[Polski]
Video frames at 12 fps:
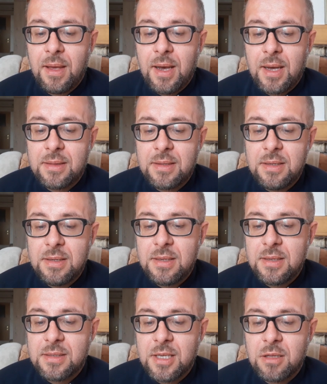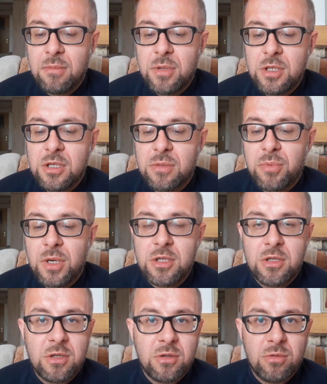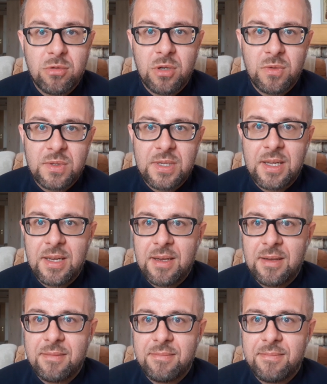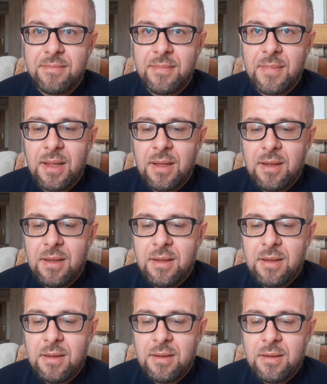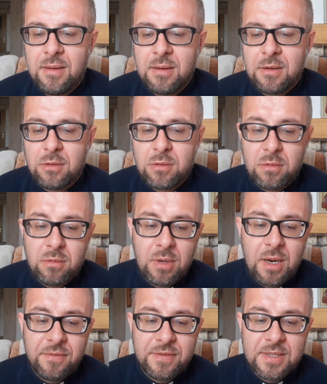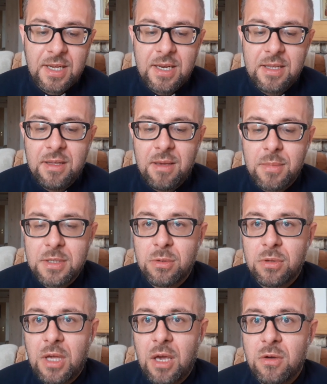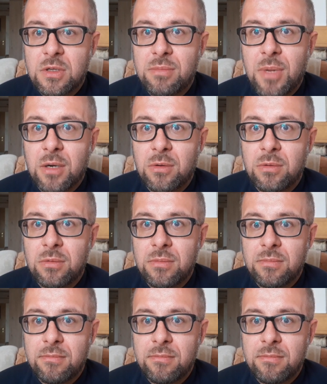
a ty za to będziesz płacić dużą cenę, e, która wcale nie ma słodkiego smaku.